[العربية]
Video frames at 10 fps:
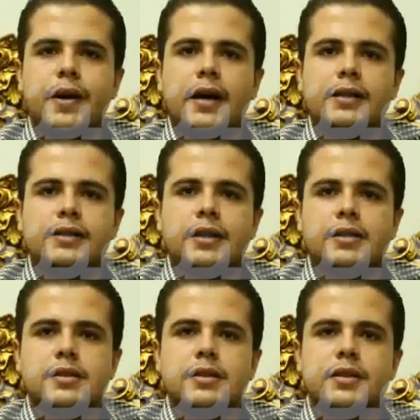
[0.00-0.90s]
عن الناس
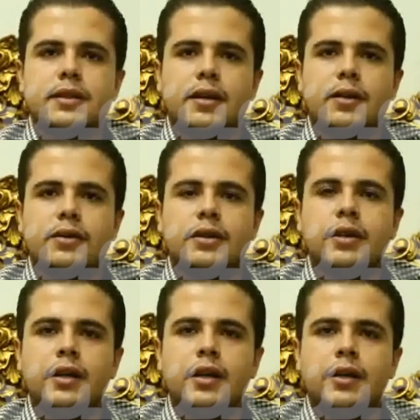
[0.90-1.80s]
كتير قوي
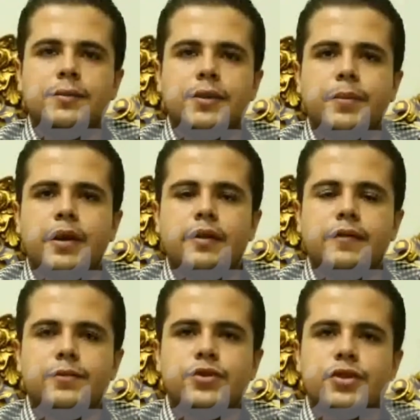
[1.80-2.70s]
بتتبادل في
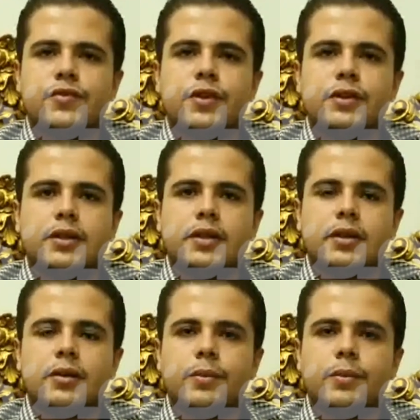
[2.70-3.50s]
مستشفيات كتير قوي